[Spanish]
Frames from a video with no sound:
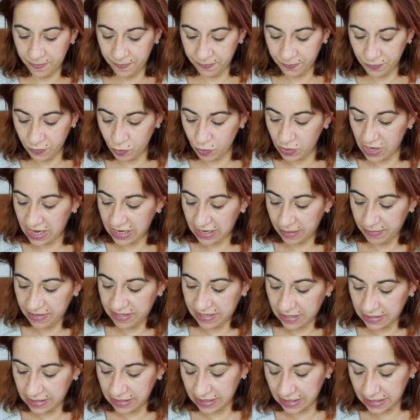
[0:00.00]
em,
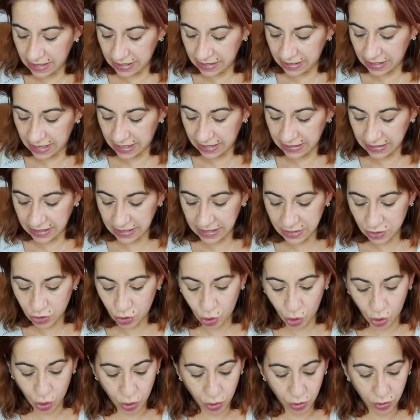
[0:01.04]
una camisetita de
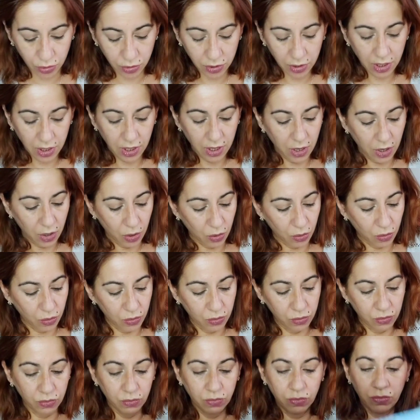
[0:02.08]
tirantes con
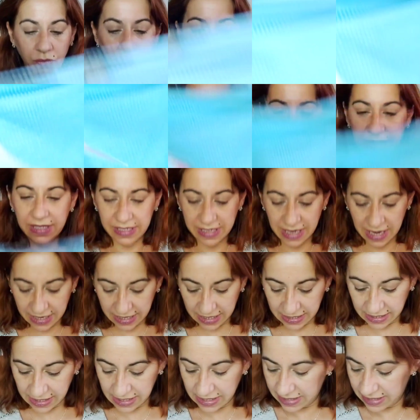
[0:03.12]
una
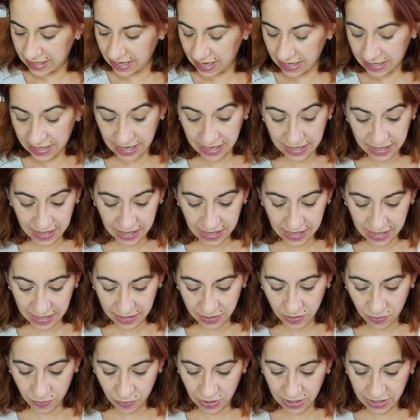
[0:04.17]
chaquetita,
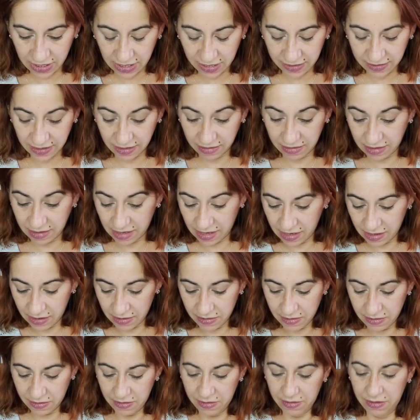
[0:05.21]
cardigan, como le queráis
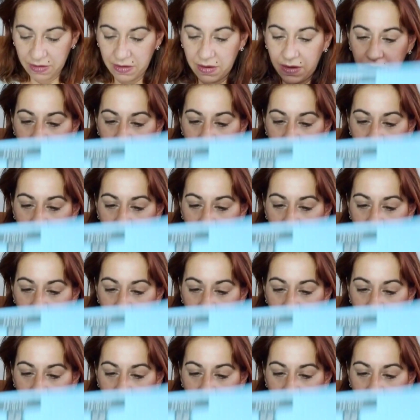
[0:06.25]
decir.